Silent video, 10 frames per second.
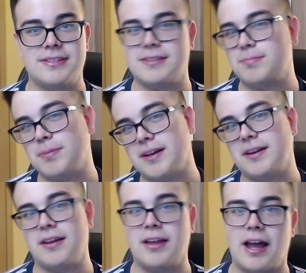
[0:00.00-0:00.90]
Ich
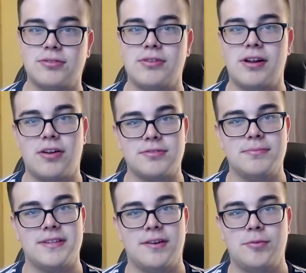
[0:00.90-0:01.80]
bin aktuell auch so ein
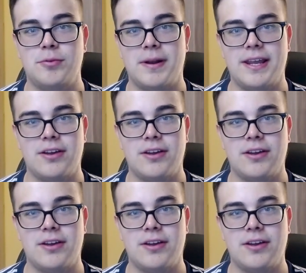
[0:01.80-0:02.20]
bisschen im Überlegen,